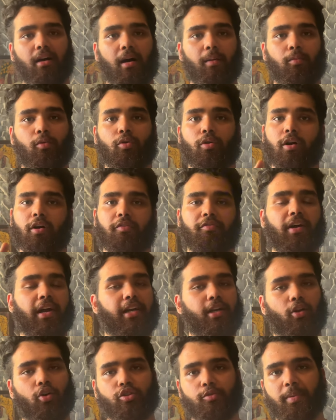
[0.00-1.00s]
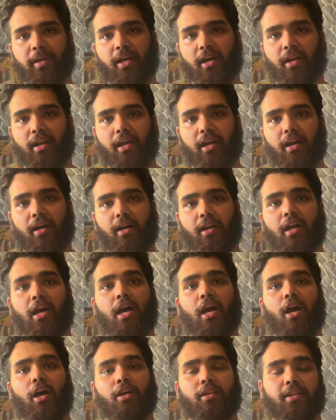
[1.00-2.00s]
आपको अगर फैट लॉस भी करना है अगर
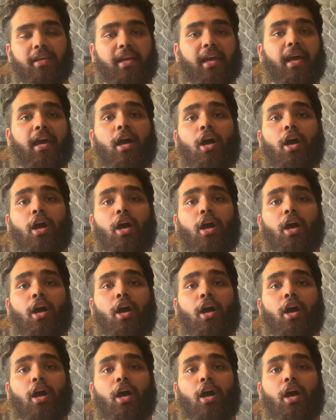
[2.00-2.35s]
ठीक है